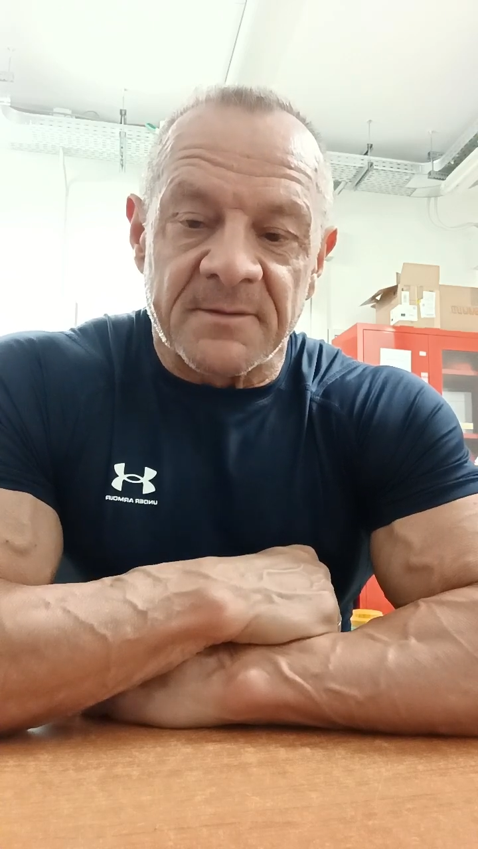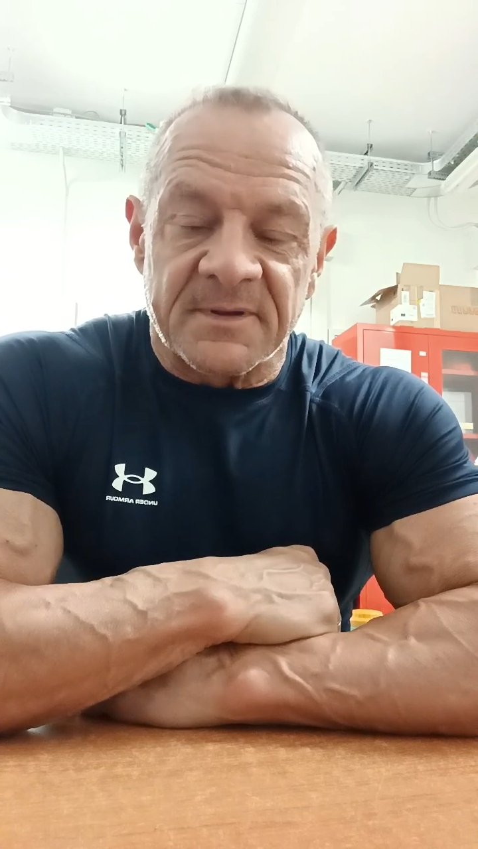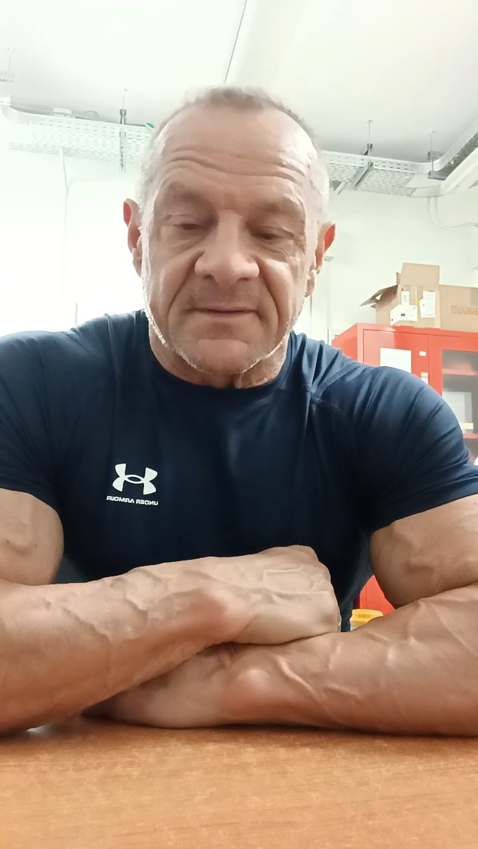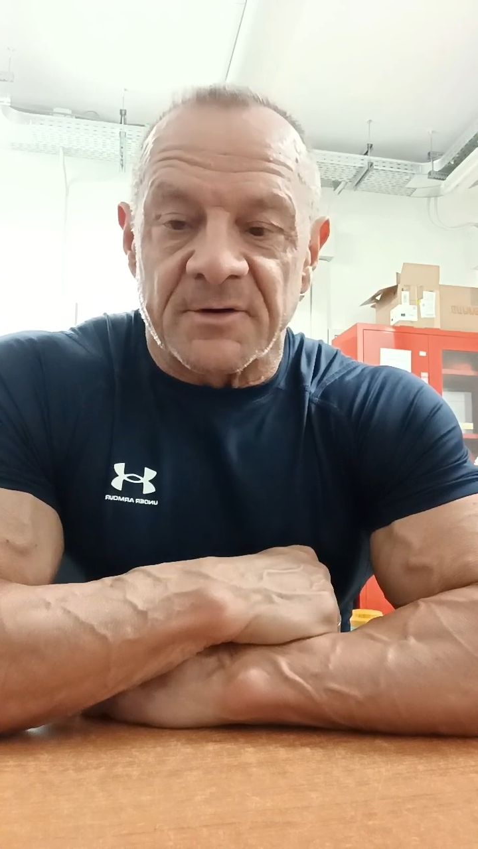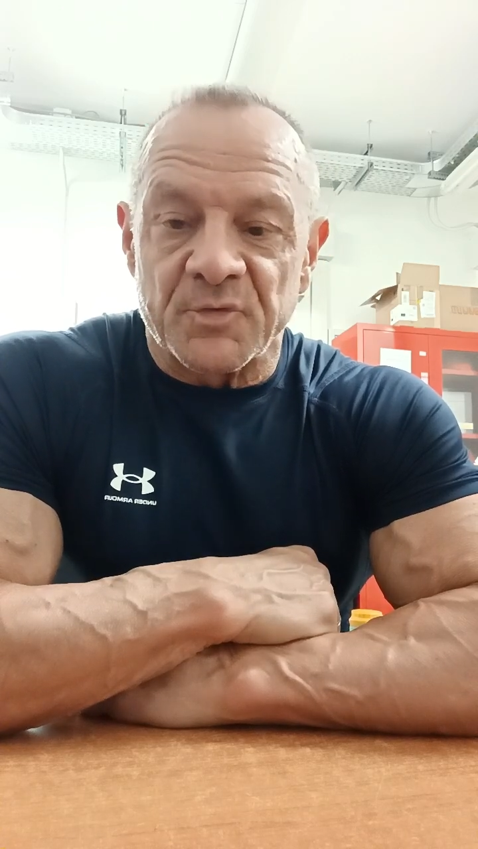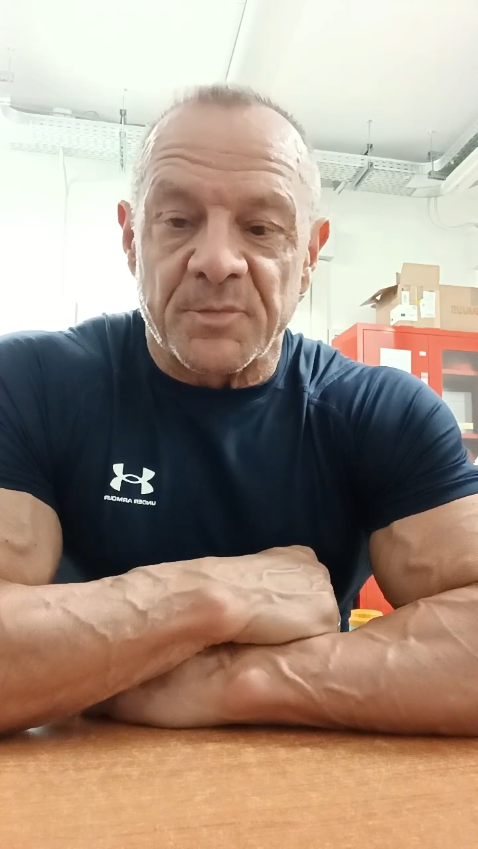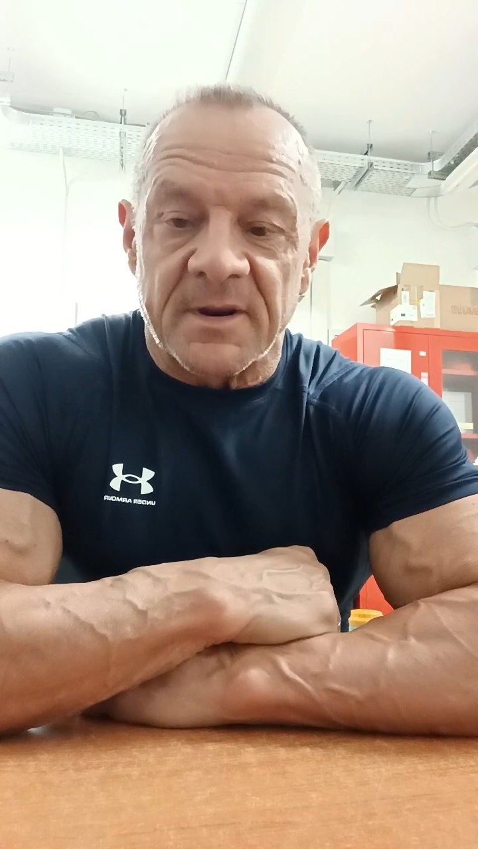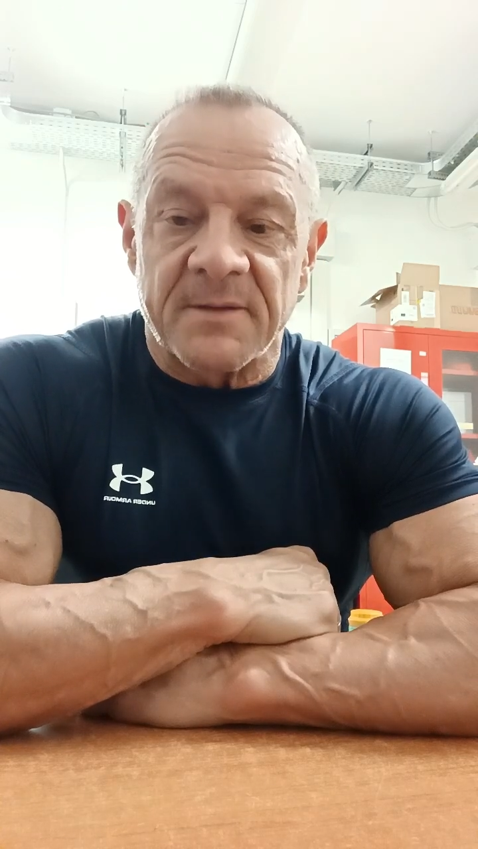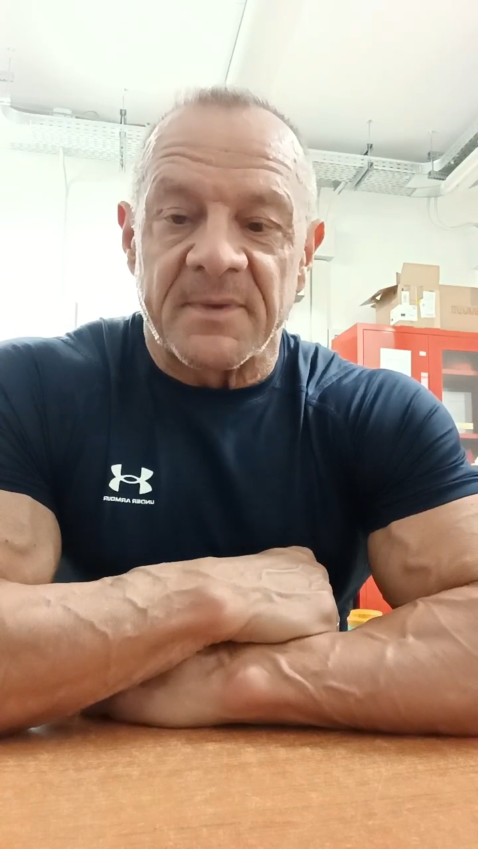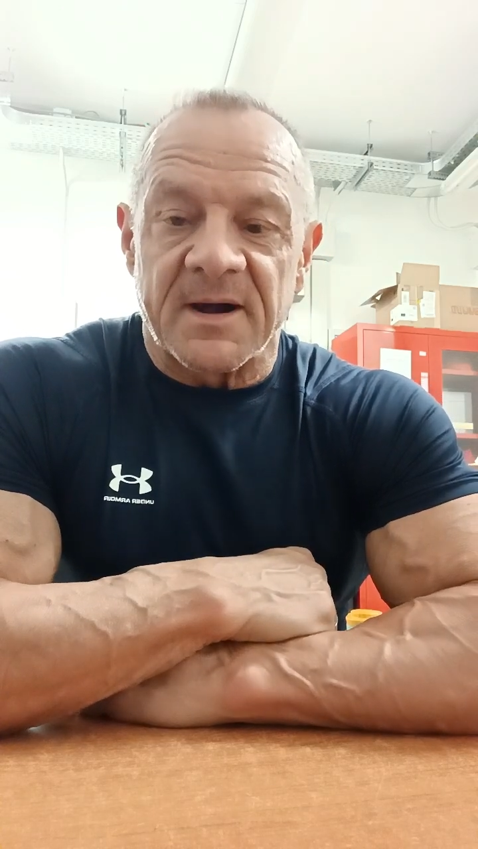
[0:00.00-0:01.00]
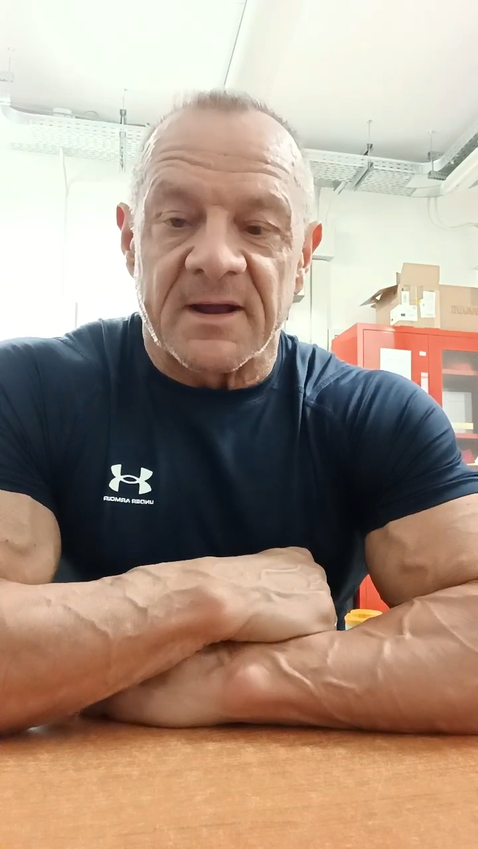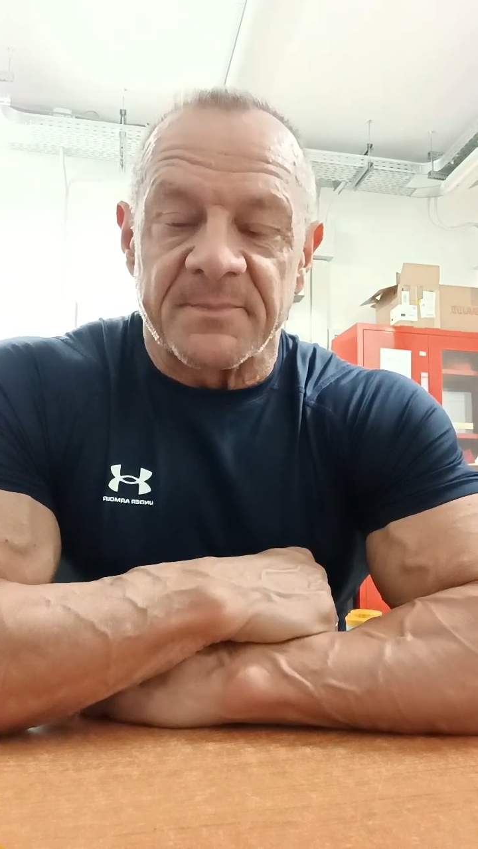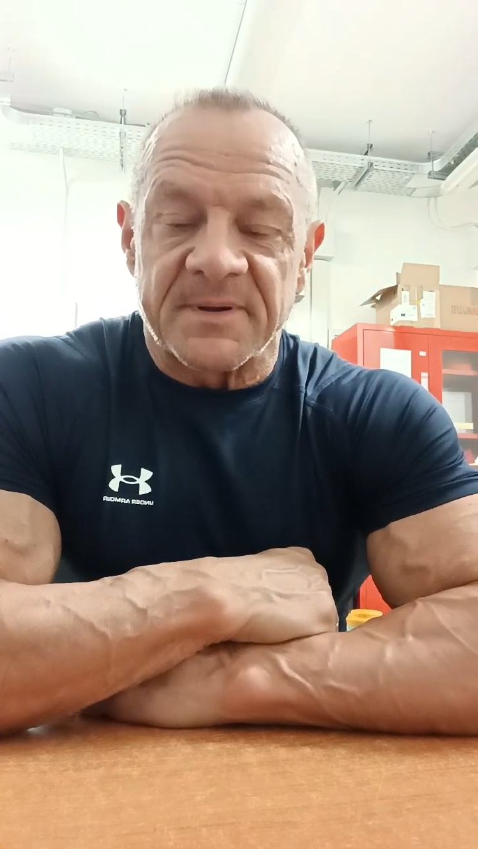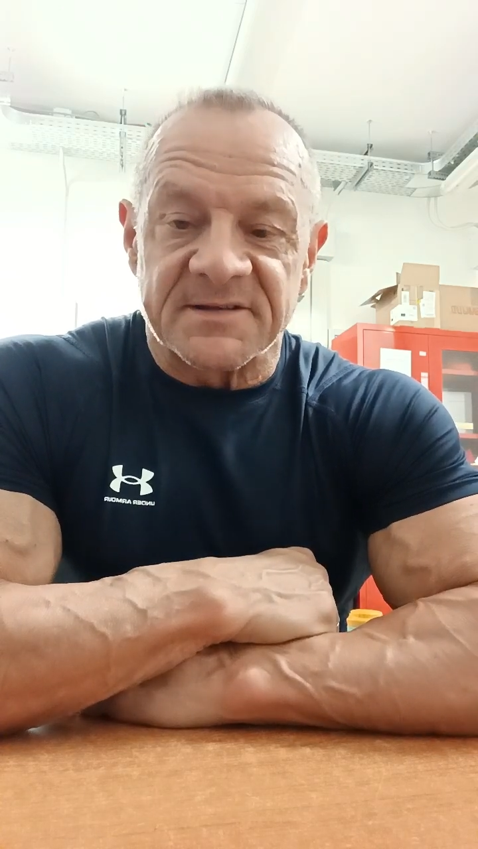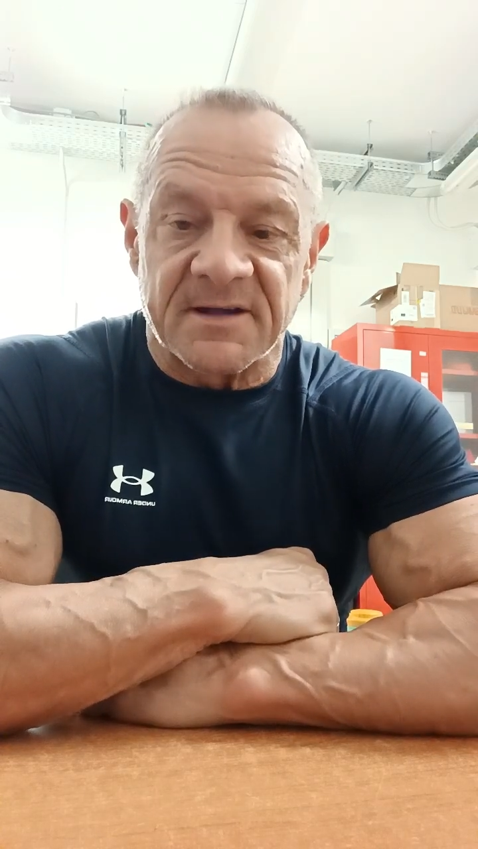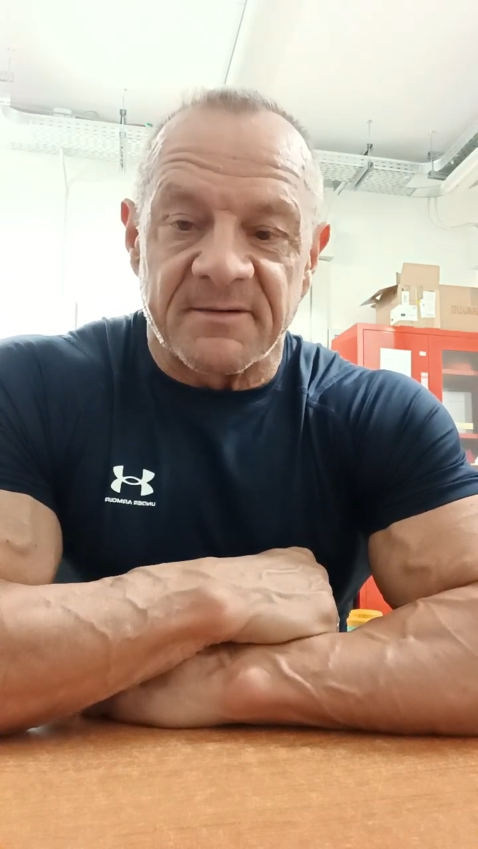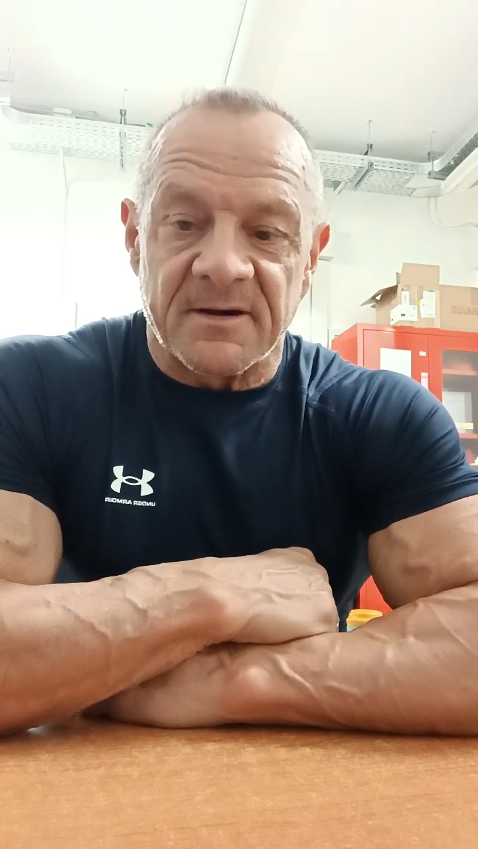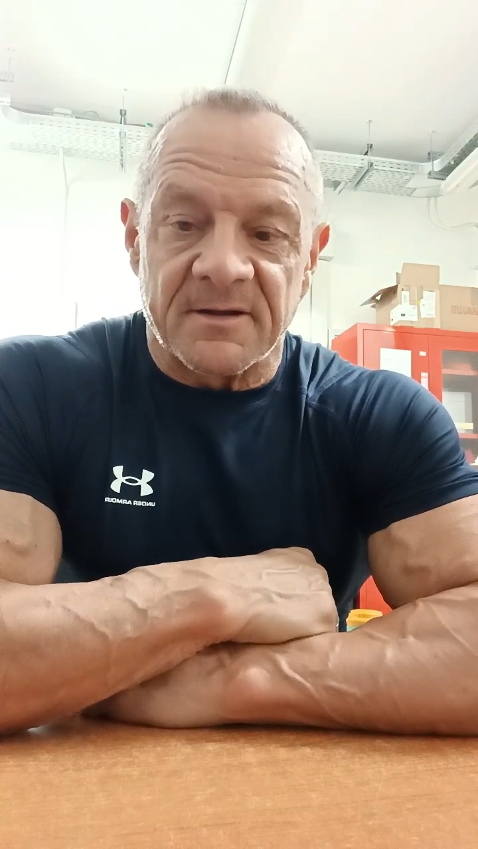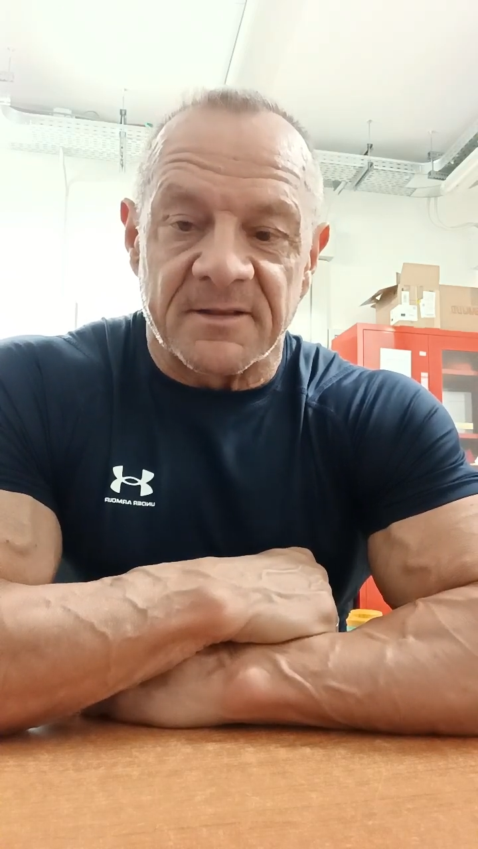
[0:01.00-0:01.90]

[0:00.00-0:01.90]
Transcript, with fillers: mentre il un ebreo magari passava